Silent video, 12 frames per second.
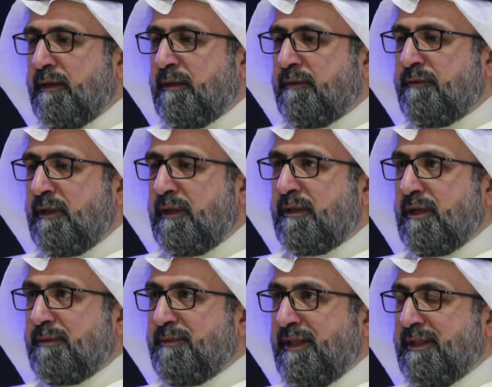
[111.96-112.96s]

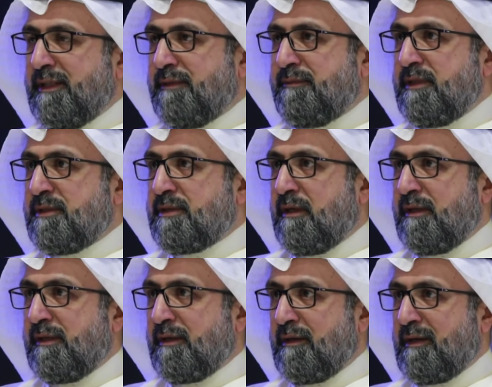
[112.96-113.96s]
فالاداره معنيه بانشاء
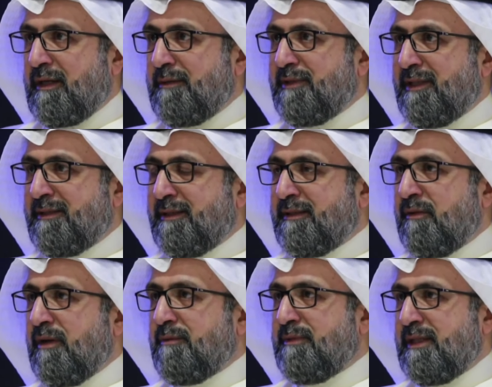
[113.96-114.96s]
هذه الرقابه لان
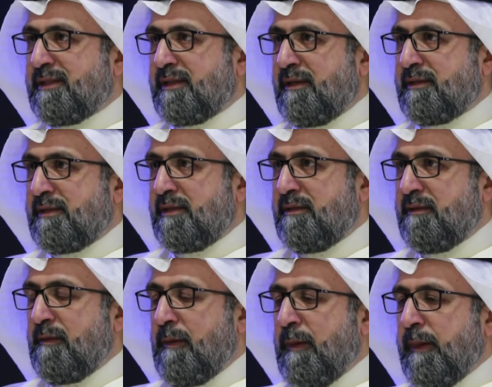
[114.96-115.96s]
النظام الاساسي
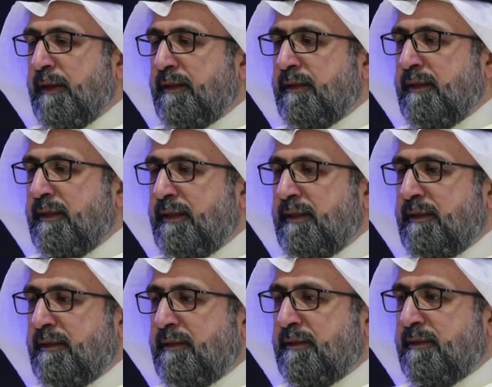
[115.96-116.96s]

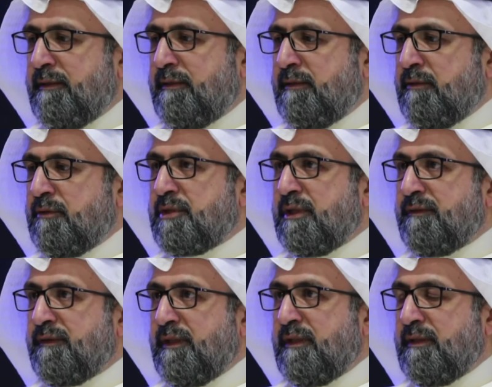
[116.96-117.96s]
اللي آه، انشئ
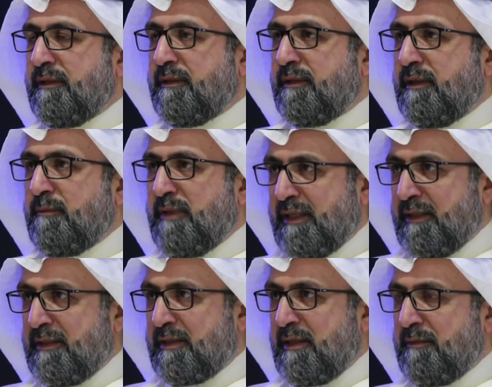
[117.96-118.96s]
فيه البنك
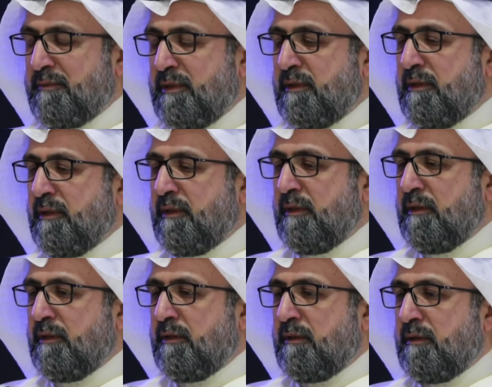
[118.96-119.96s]
الاسلامي
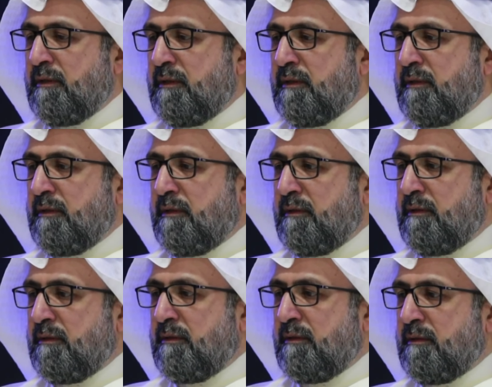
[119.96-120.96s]

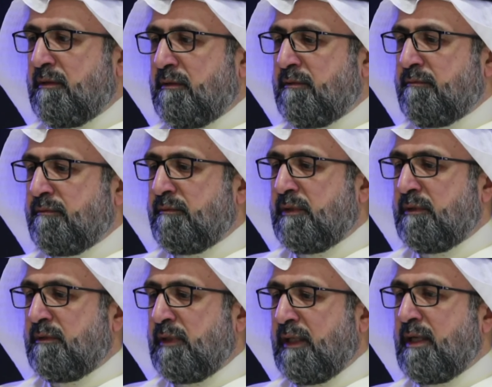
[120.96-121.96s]
آه،
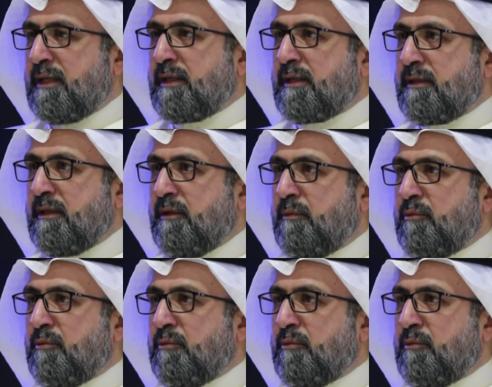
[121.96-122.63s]
على اساس انه هو